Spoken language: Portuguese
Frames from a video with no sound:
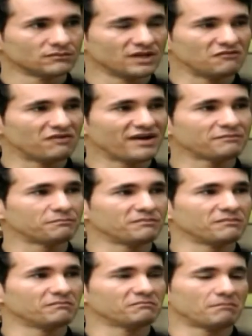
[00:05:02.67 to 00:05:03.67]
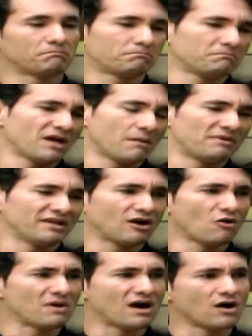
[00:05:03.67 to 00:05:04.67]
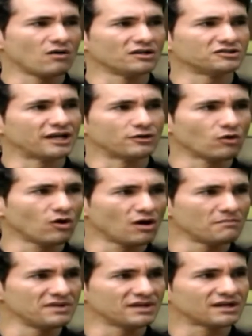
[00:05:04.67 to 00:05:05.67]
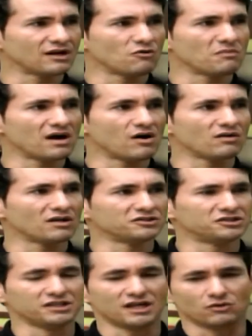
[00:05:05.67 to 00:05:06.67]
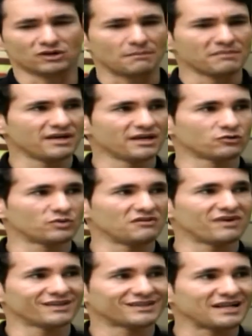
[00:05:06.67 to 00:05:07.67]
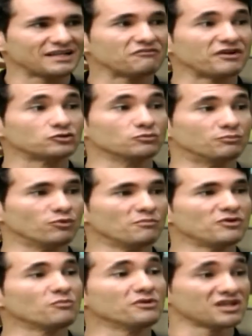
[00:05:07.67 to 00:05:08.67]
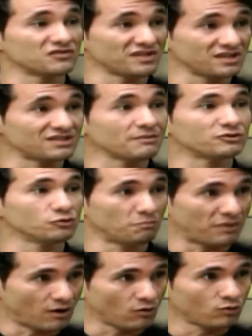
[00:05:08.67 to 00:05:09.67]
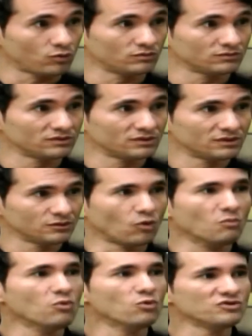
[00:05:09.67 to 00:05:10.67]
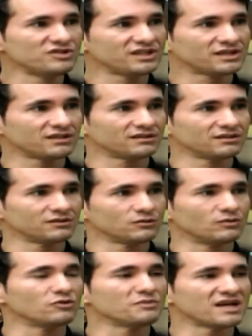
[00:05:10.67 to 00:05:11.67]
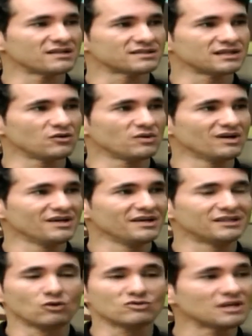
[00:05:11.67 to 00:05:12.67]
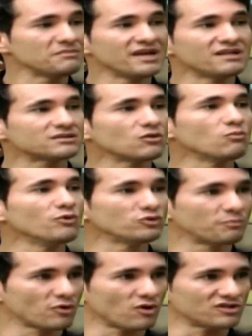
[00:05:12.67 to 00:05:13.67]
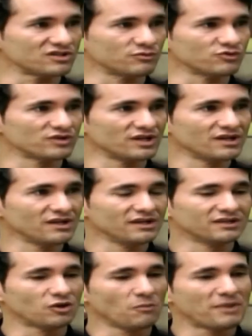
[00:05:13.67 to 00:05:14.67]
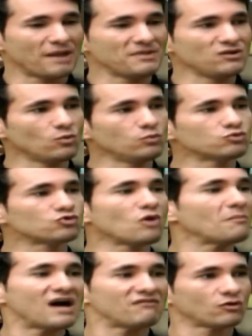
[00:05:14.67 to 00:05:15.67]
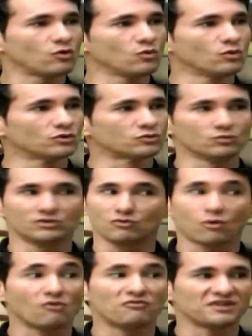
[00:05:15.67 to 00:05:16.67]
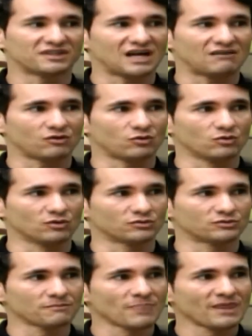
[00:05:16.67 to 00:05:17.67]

Ele vai aplicar uma aula de aeróbica, uma aula de alongamento, ele vai estar ali na frente de um público, muitas vezes em cima de um palco, com música, com iluminação. Então os ambientes são muito próximos. Então para mim um somava com o outro, um não conflitava com o outro.